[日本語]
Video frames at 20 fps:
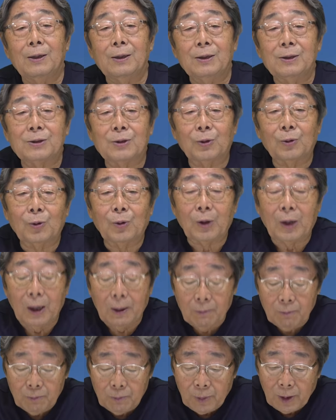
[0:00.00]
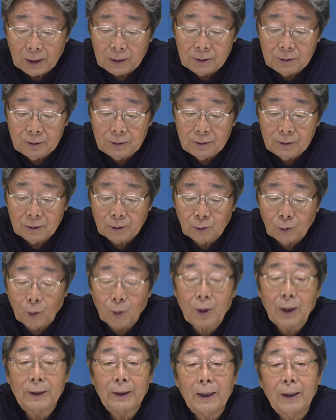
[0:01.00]
その原爆
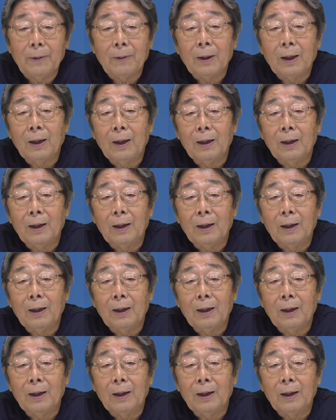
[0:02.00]
投下ね、